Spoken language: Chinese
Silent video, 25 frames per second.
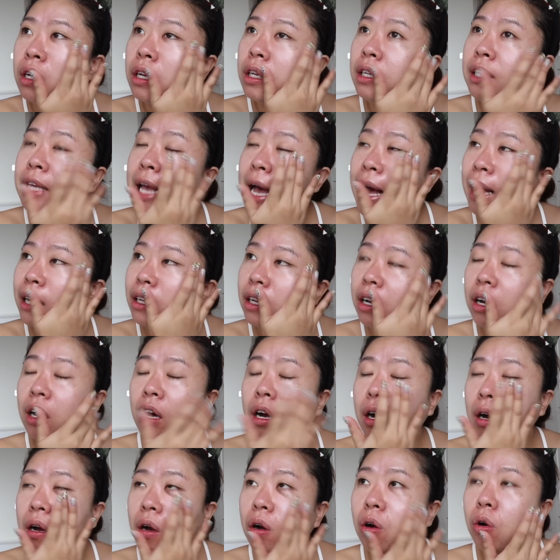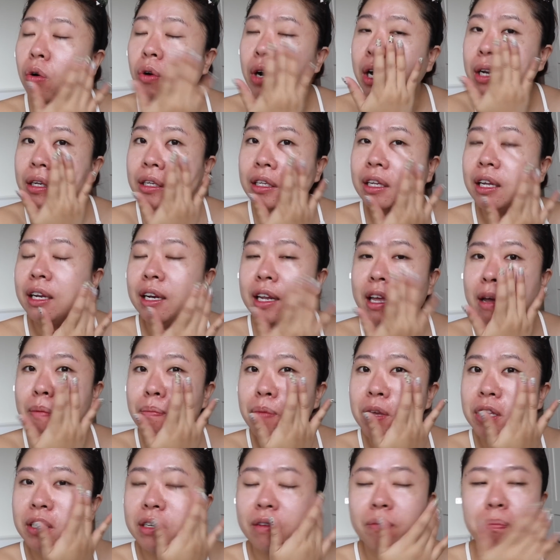压得很厚，让你的脸
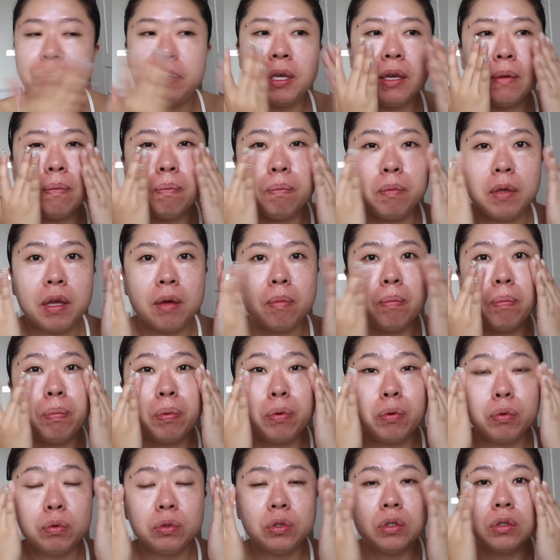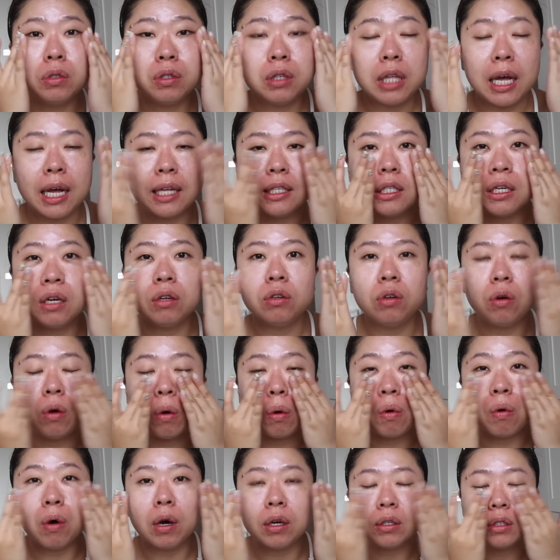变成平面，不如就是打造那种
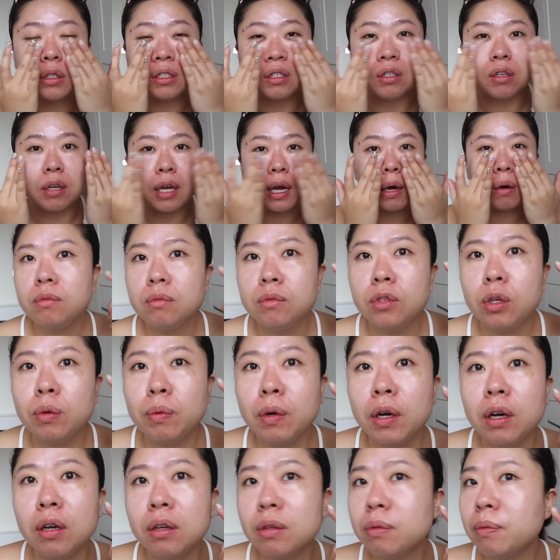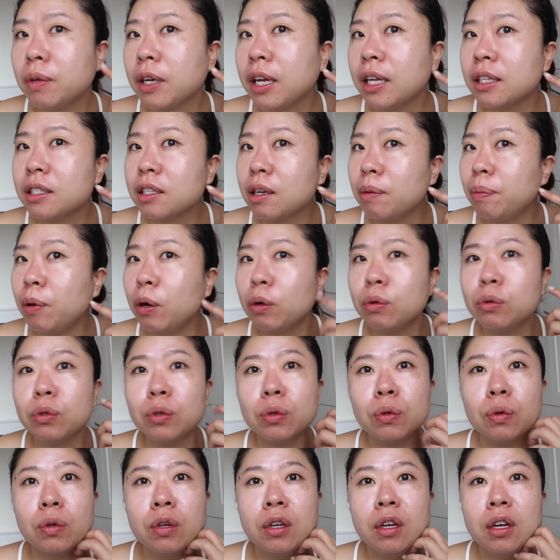光泽感，有没有？你们看这个蓬
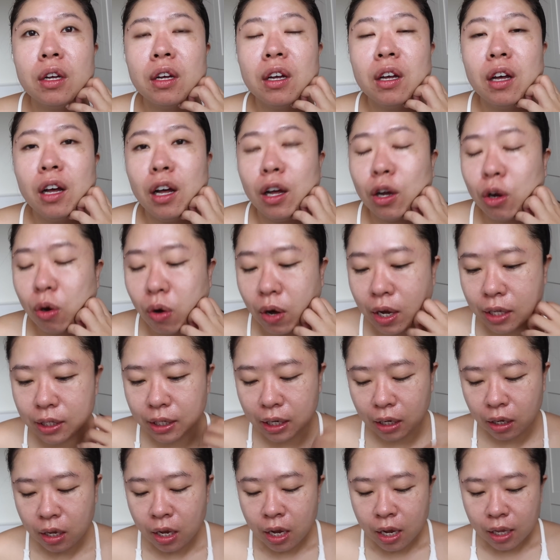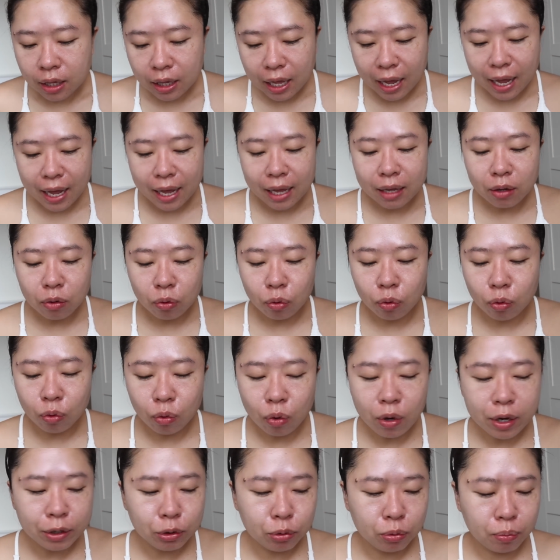度很夸张，它
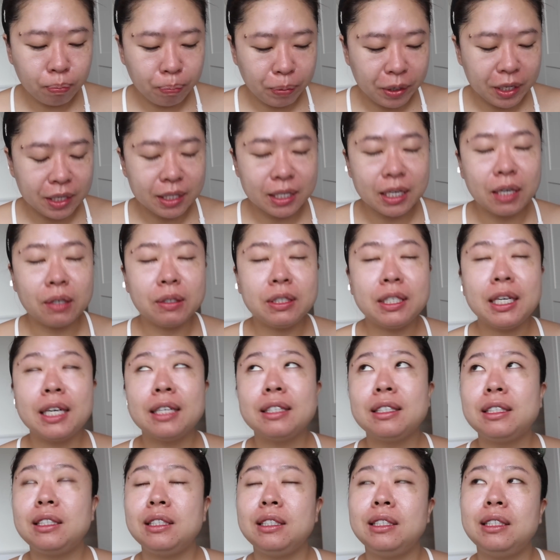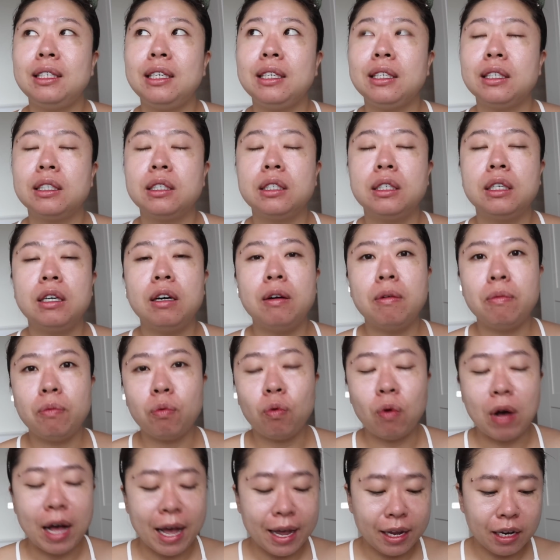会比较像是那个
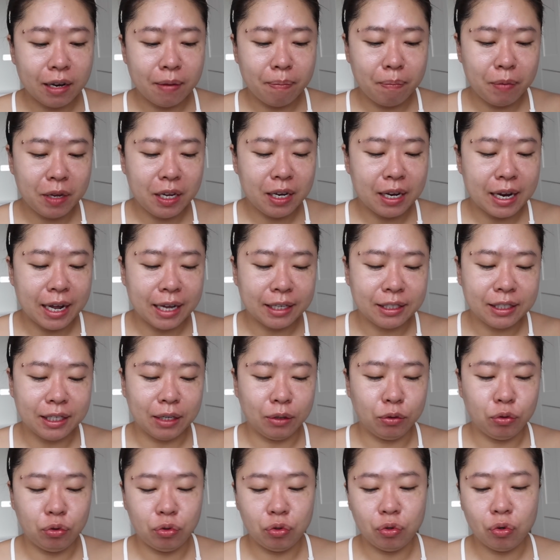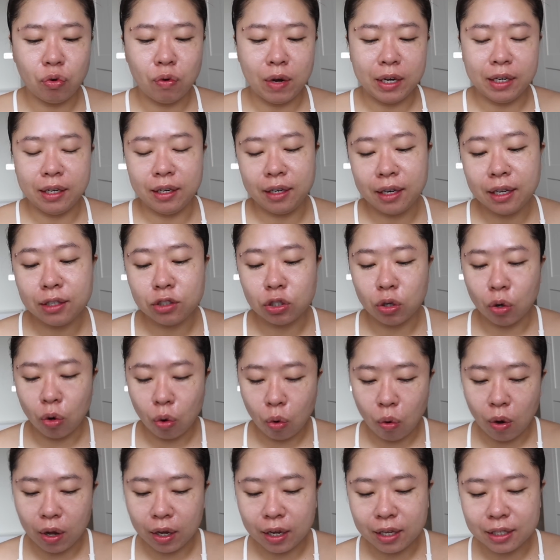我爱的 Mina 小橘管的那种
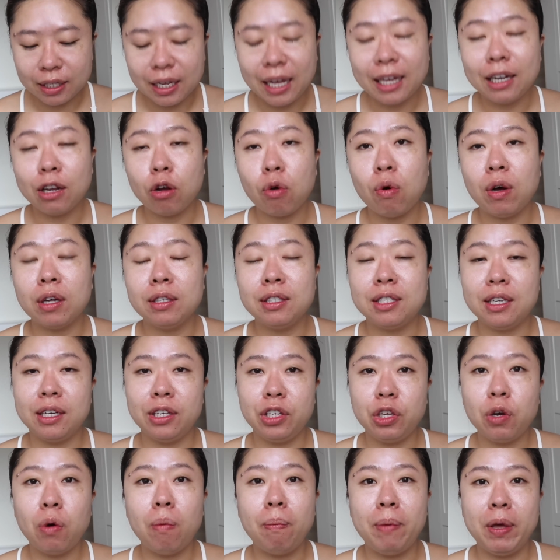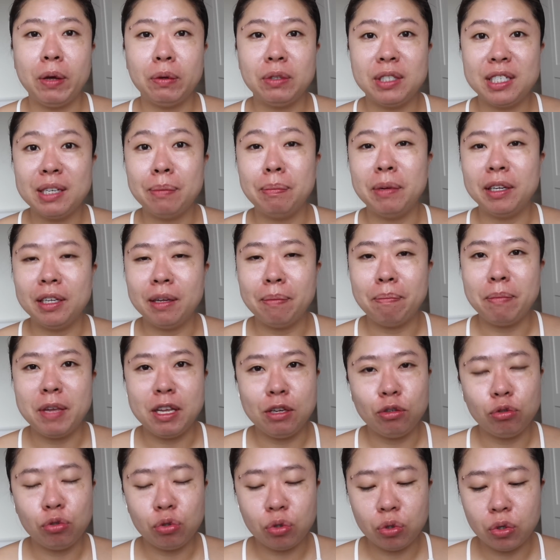光，可是它的光泽又没有这么的明
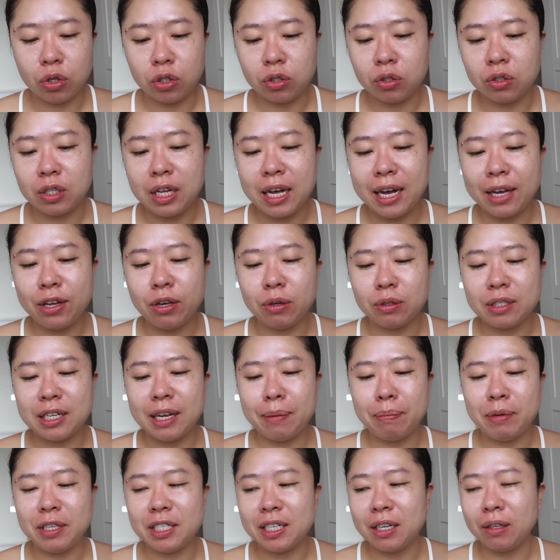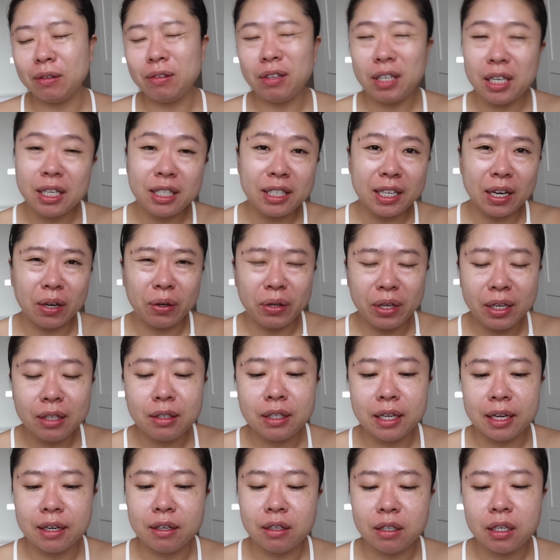确，就是它又在比较低调一
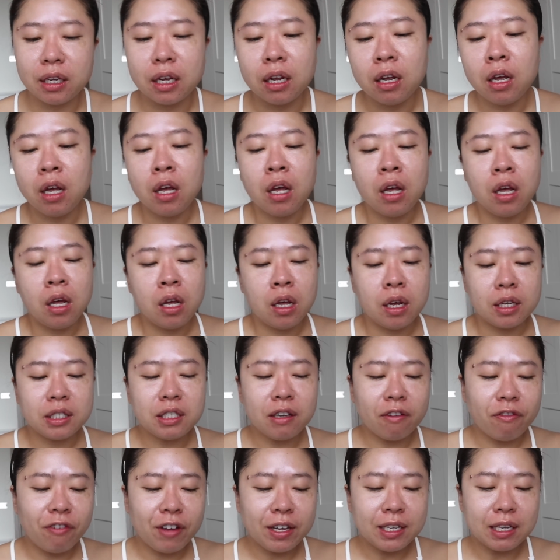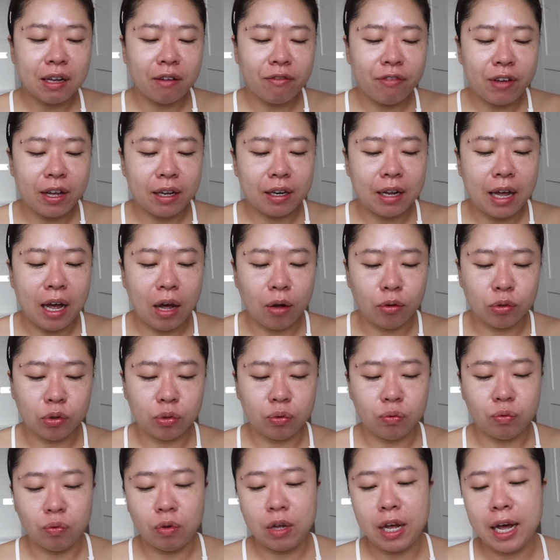点点。而且非常非常的好
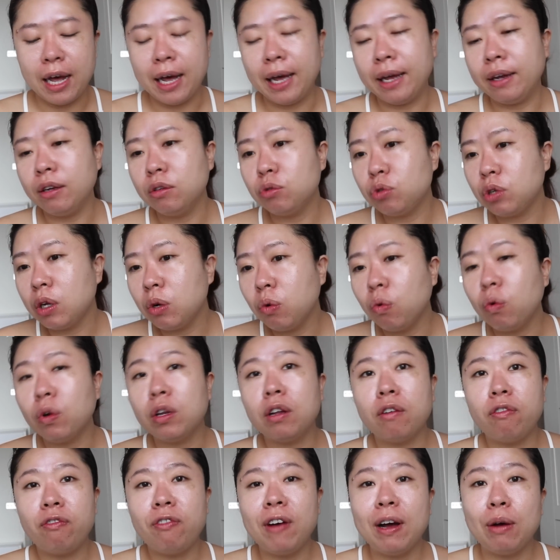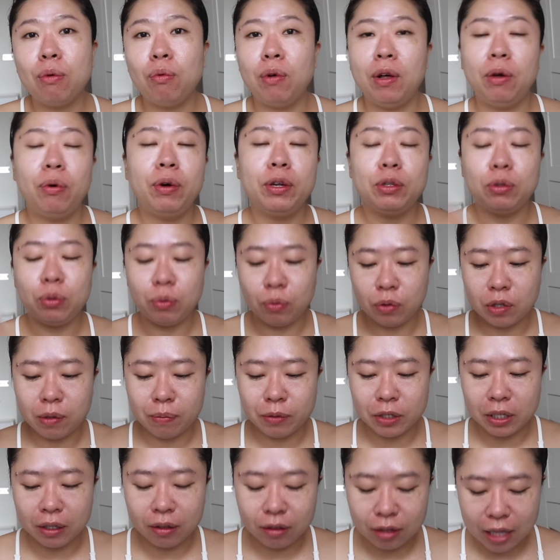涂开，所以我的范围会涂的
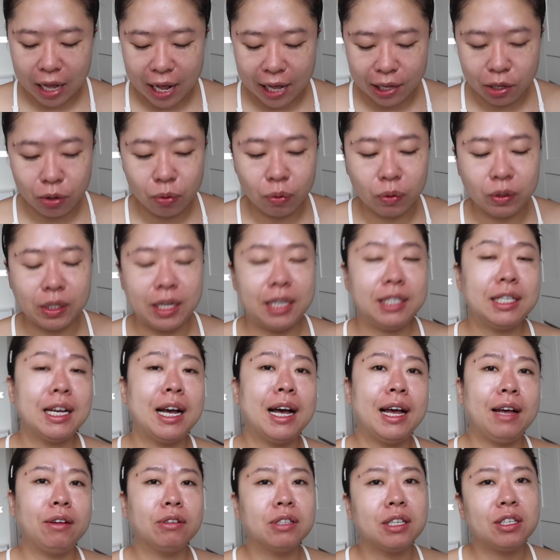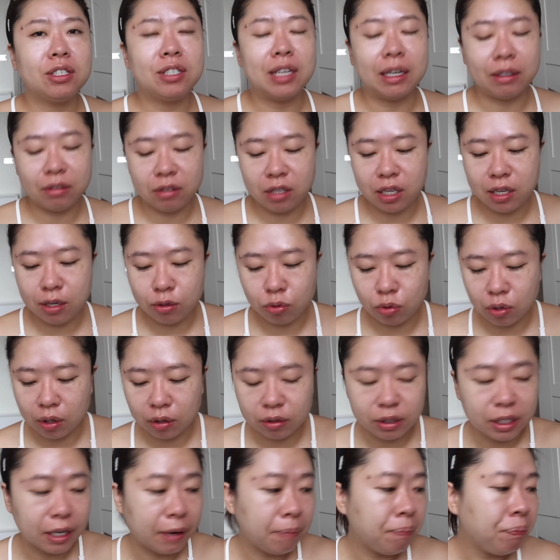比较大，因为我等一下还要再上底妆
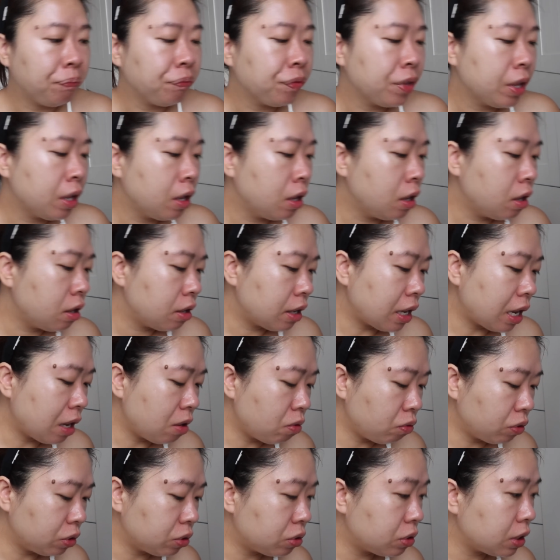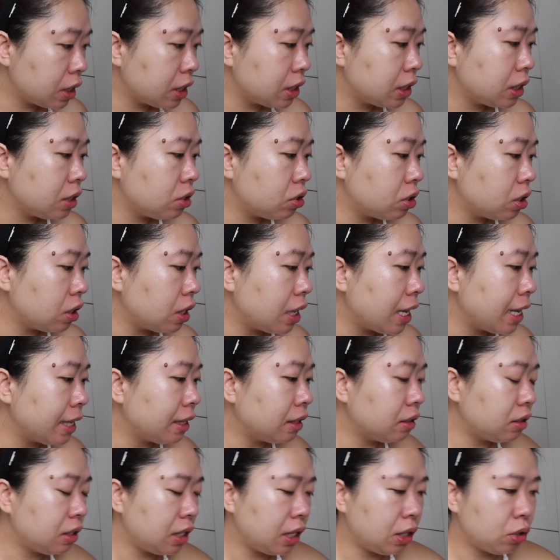这样。然后我最近热爱
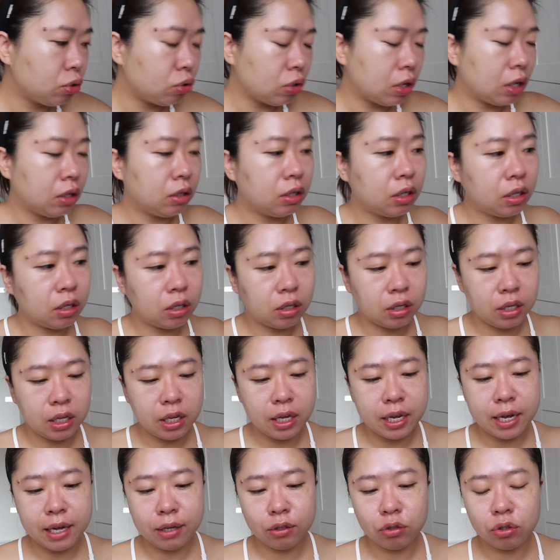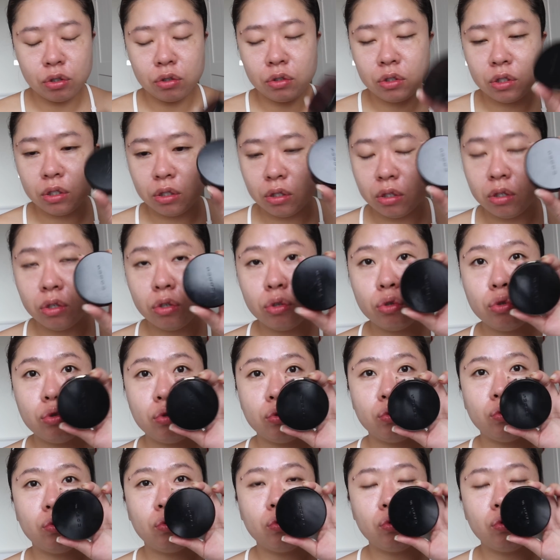的底妆呢，一样就是舒